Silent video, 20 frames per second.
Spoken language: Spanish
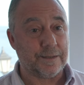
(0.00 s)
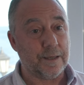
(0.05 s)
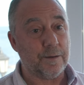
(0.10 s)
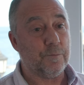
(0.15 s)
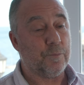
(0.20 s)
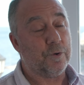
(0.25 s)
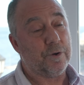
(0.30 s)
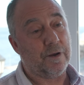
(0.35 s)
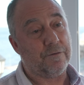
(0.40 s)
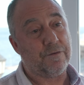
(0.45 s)

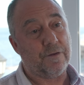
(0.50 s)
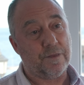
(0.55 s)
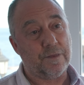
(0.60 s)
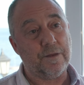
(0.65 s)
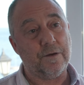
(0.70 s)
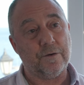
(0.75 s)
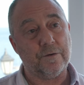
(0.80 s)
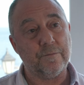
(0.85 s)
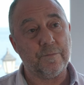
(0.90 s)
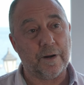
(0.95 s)
tiempo y
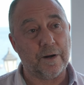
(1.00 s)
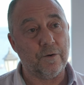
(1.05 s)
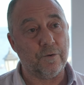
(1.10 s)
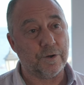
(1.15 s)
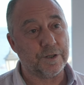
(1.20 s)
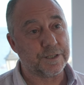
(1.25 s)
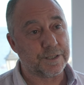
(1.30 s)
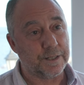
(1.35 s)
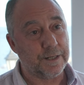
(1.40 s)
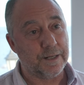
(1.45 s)
afición para lo
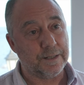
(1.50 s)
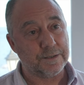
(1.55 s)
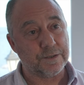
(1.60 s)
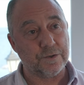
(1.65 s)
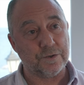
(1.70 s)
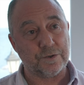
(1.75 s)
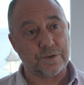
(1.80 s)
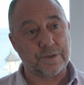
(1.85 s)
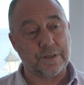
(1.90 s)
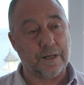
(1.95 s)
que sea,
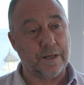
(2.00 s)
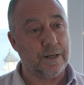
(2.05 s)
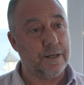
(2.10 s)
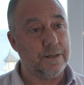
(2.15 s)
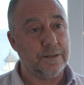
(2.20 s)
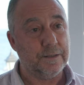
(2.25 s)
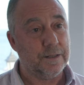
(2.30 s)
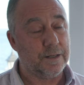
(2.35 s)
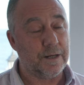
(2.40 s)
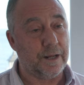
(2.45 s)
eso está
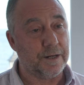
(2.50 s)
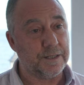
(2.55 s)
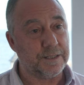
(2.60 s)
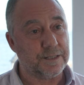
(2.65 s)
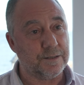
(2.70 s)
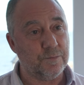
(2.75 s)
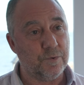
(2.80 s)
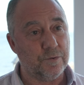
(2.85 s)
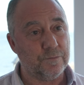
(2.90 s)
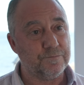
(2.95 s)

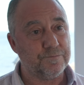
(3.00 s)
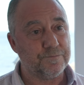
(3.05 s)
clarísimo.